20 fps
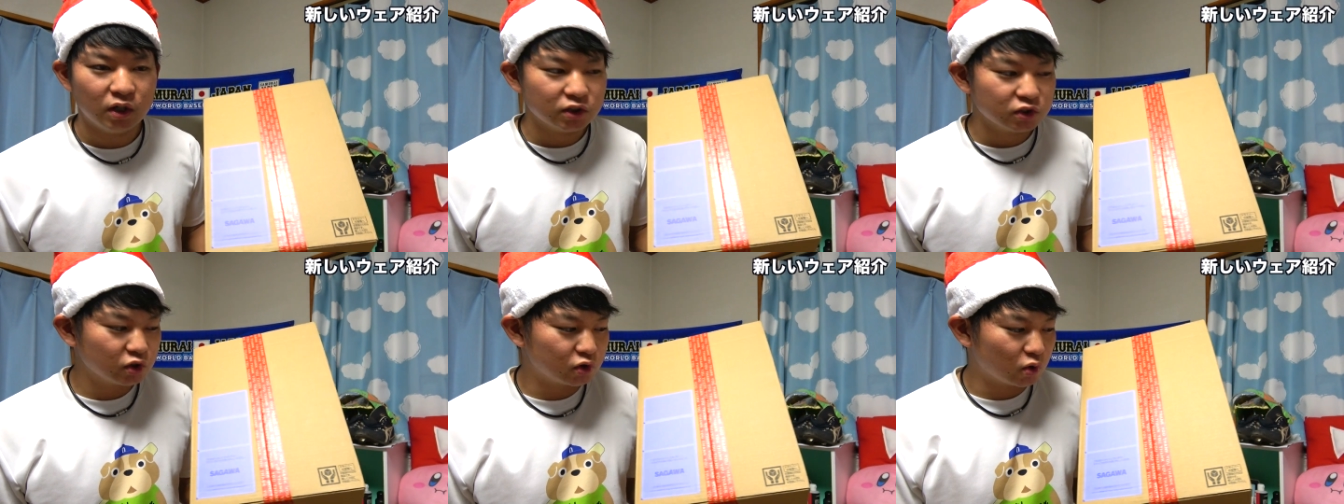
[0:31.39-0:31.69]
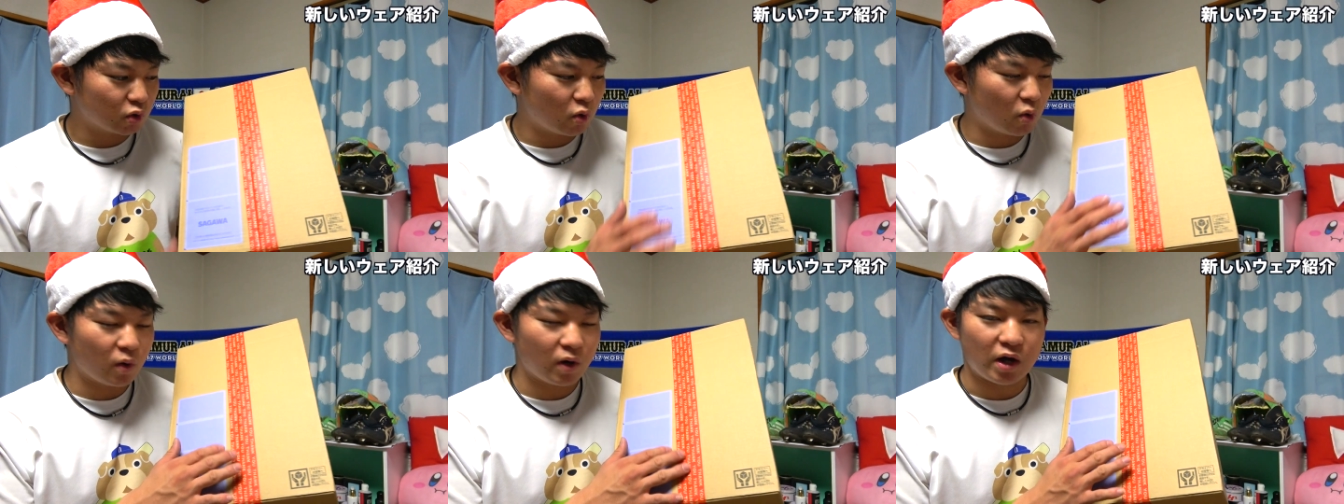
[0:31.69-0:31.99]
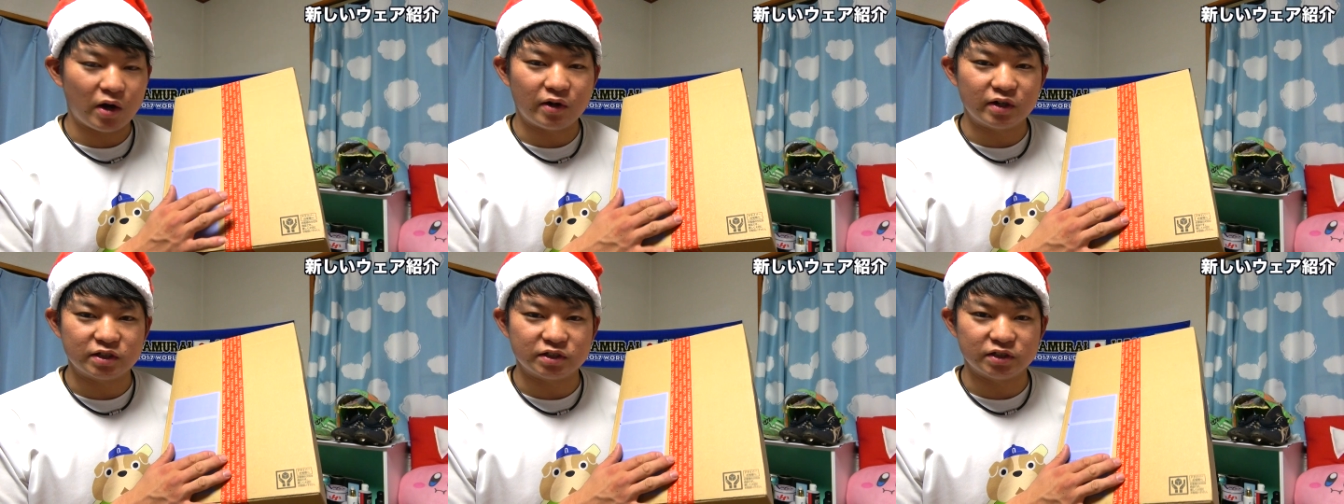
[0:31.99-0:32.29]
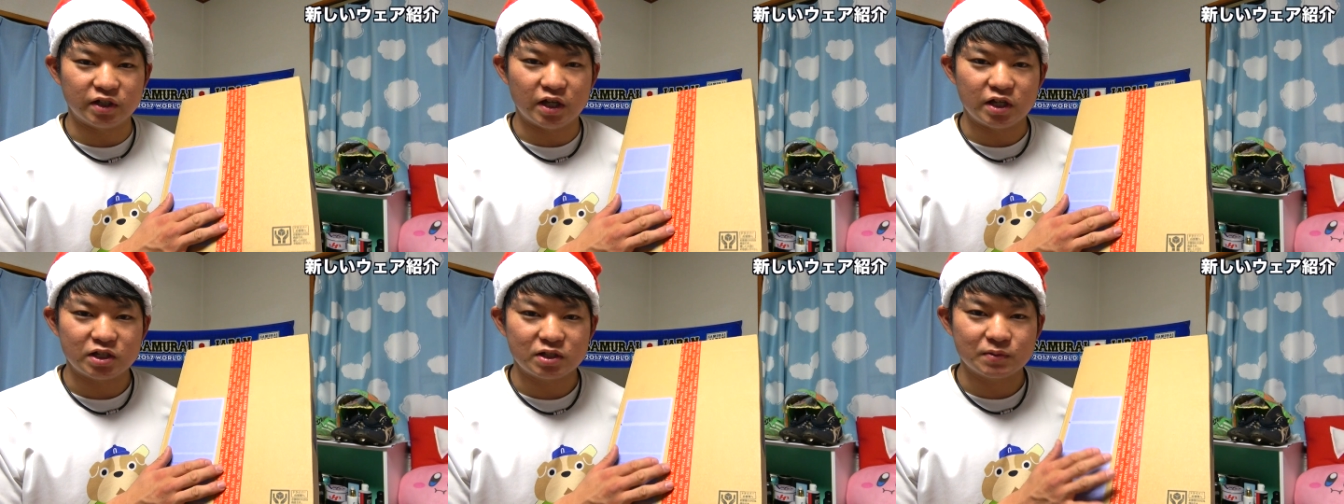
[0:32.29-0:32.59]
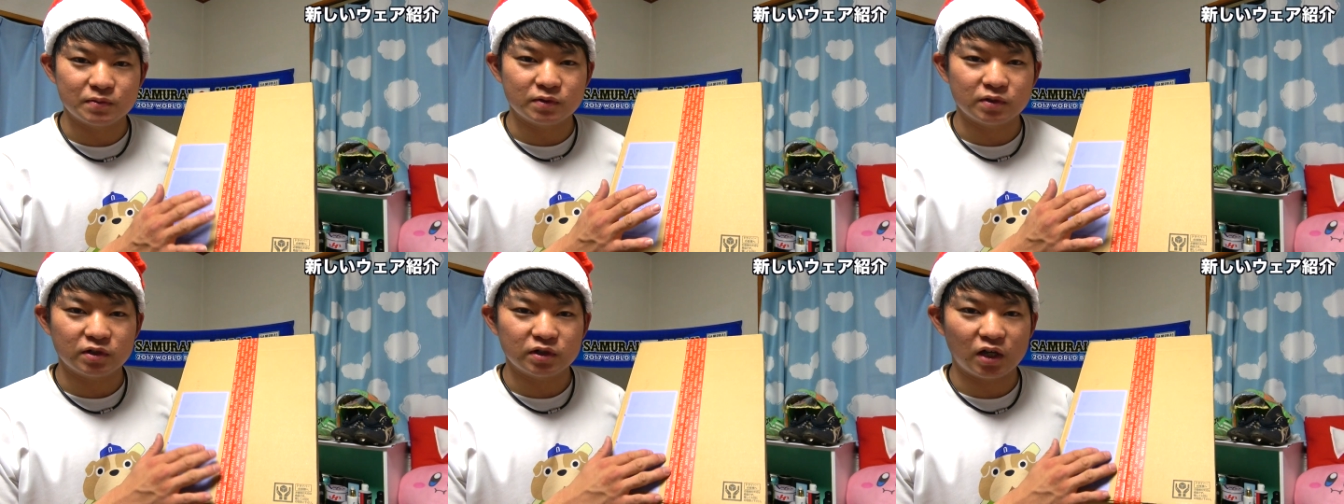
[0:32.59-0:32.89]
ちょっと今回はですね、
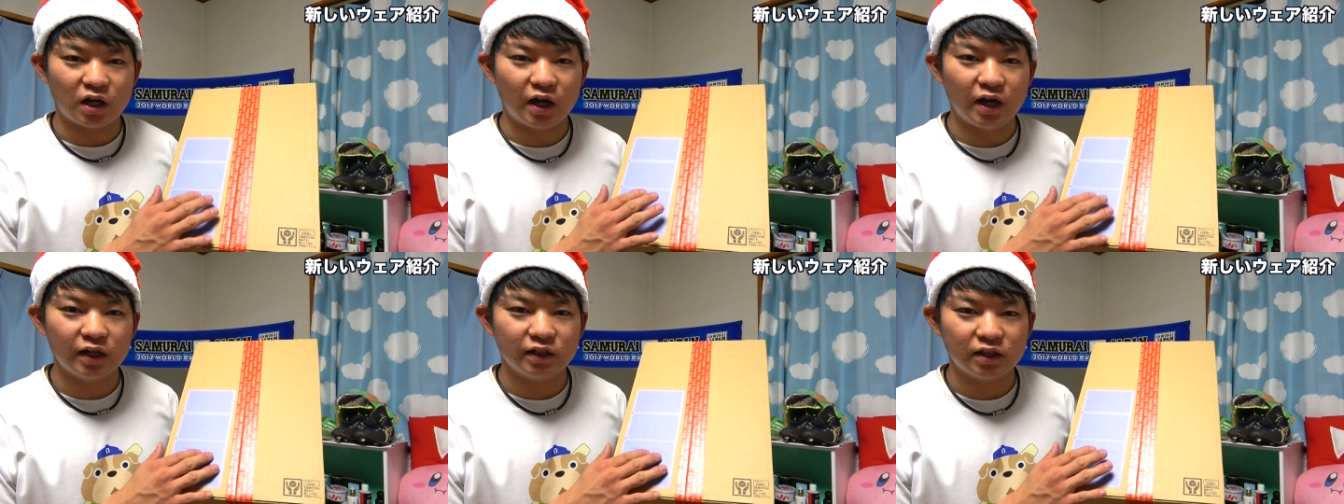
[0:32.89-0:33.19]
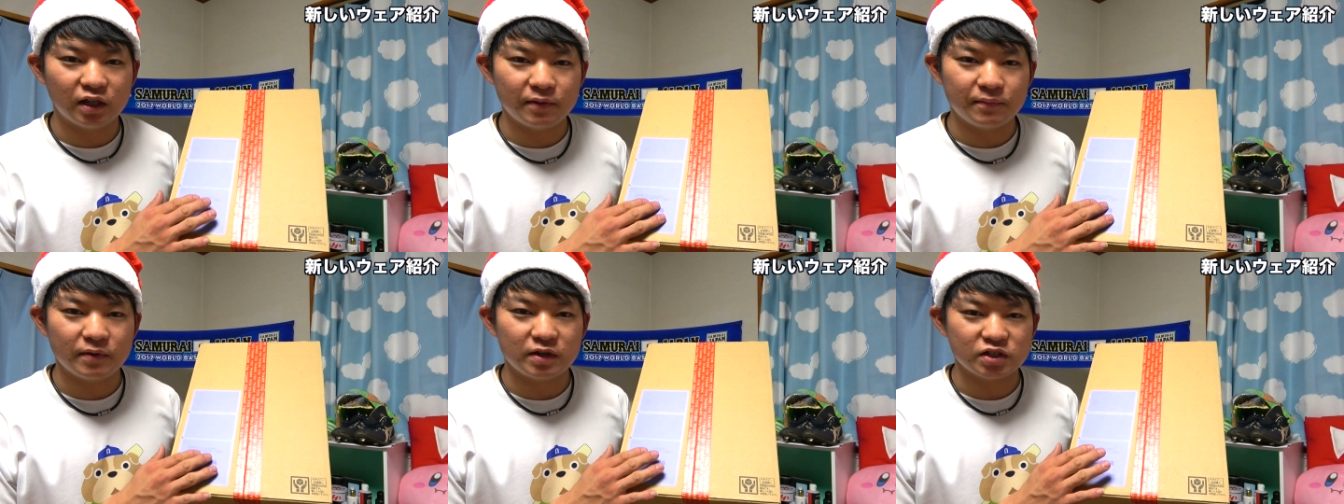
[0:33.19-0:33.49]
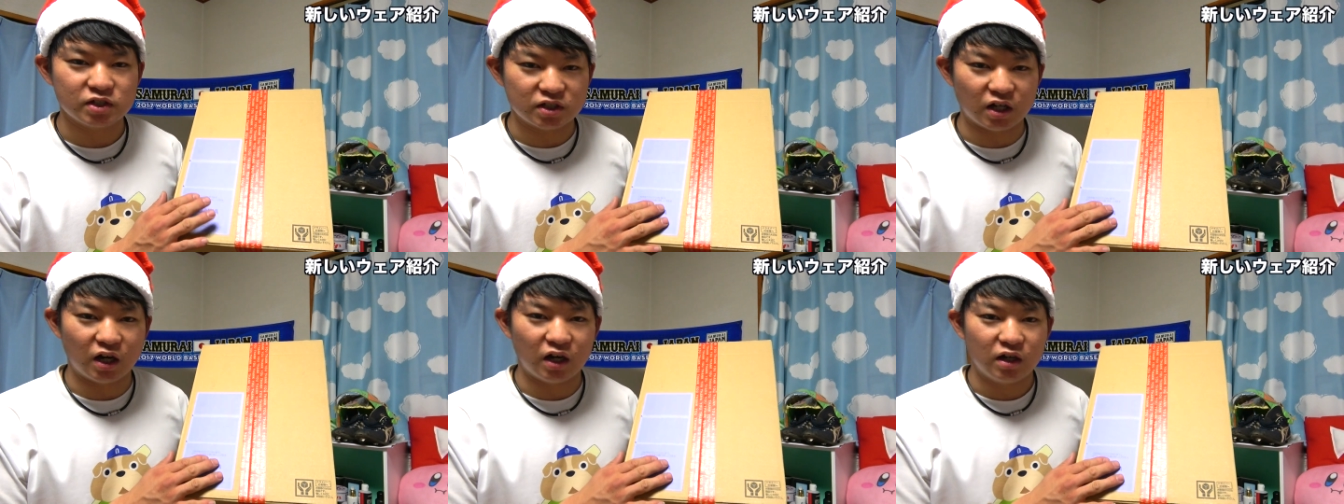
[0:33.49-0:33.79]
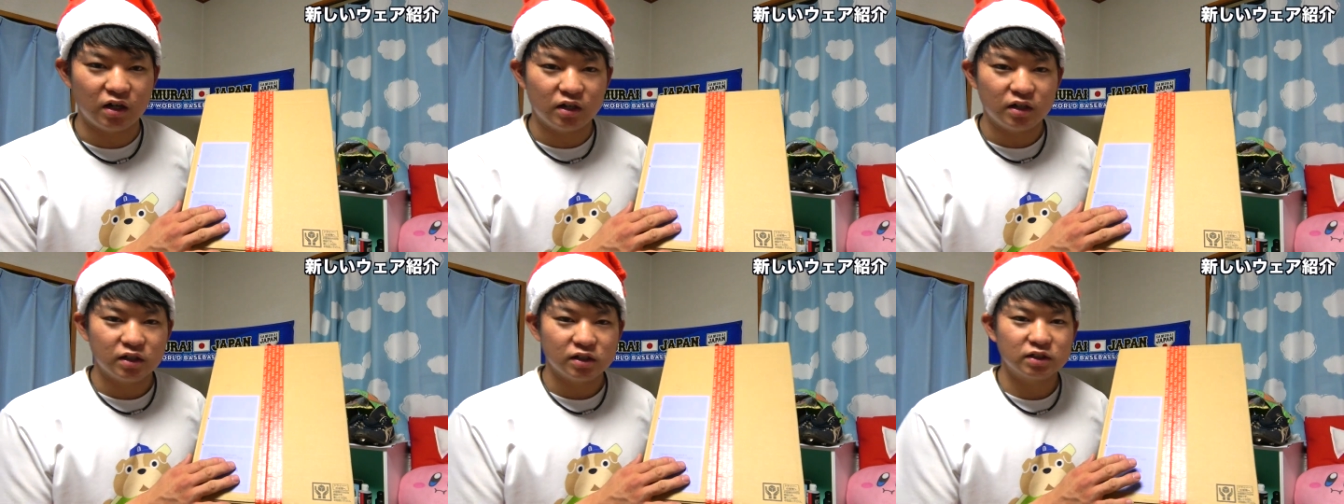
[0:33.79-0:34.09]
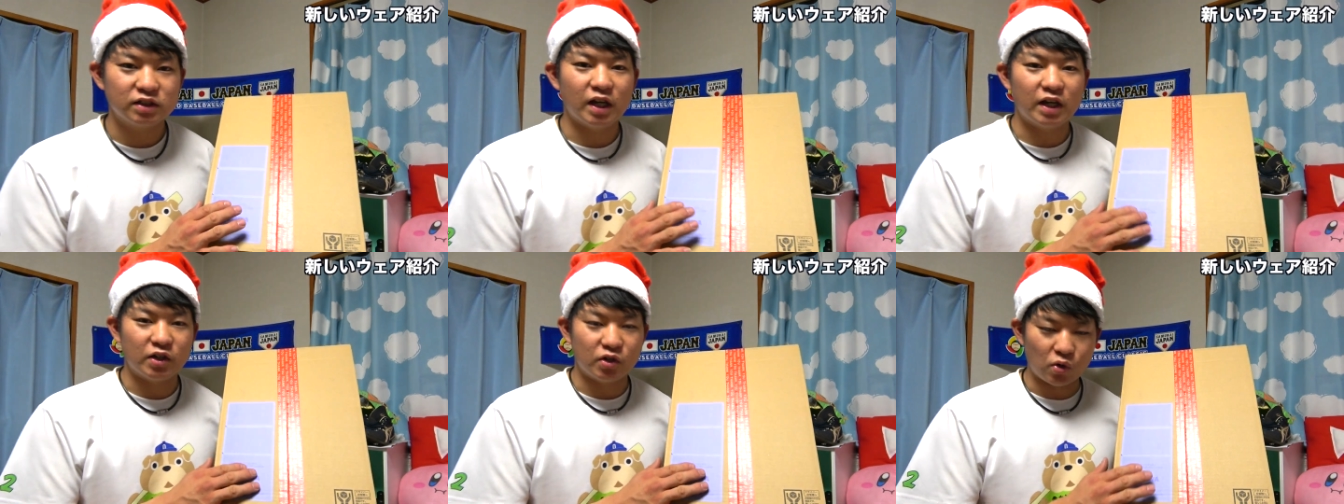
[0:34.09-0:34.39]
自分変えてみました。
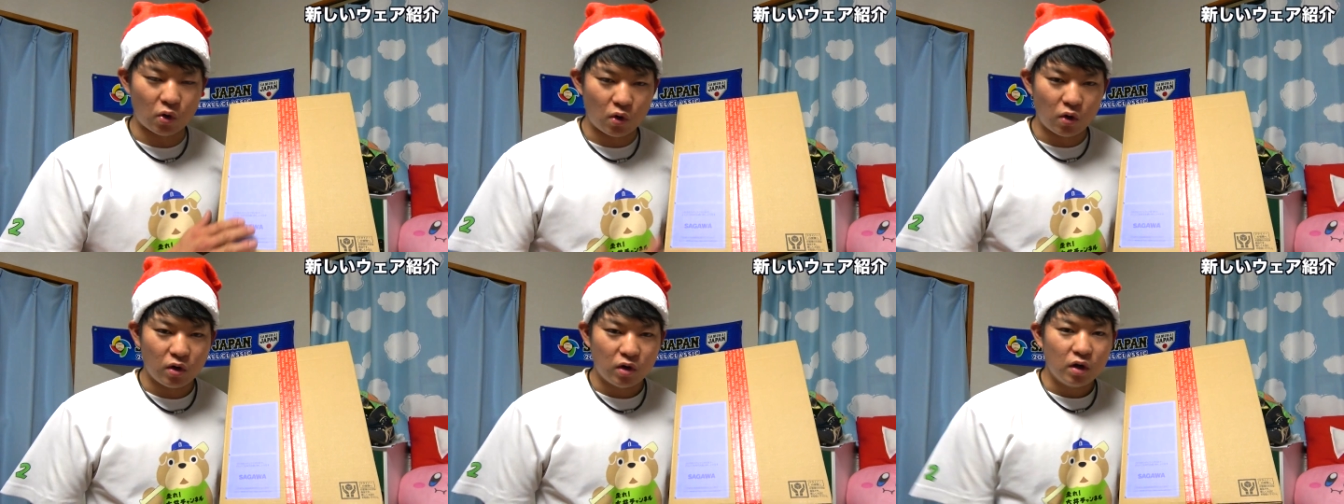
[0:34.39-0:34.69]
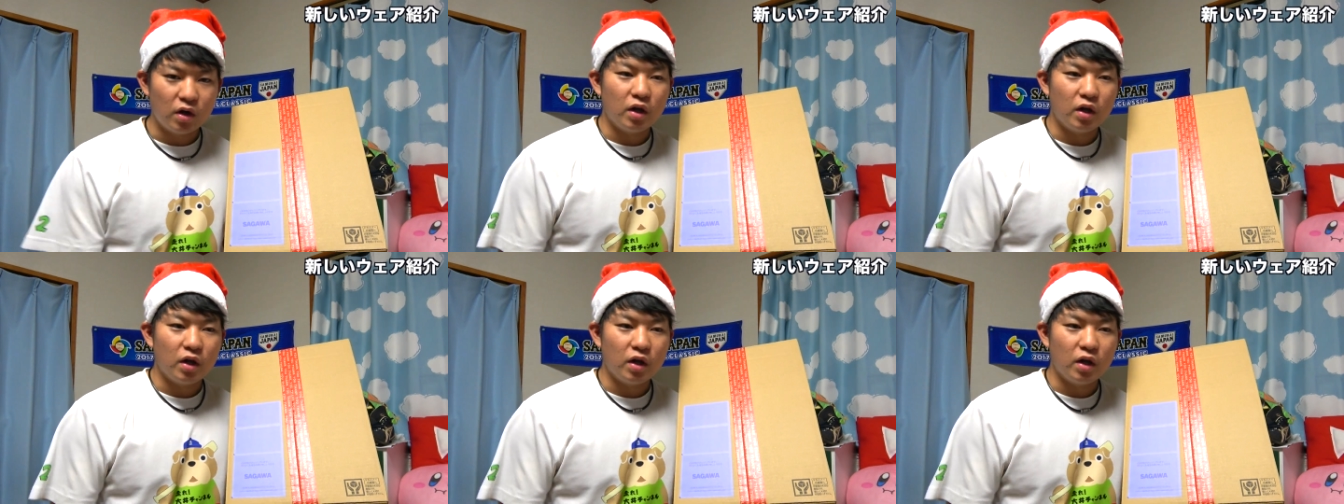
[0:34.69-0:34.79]
スタイルを。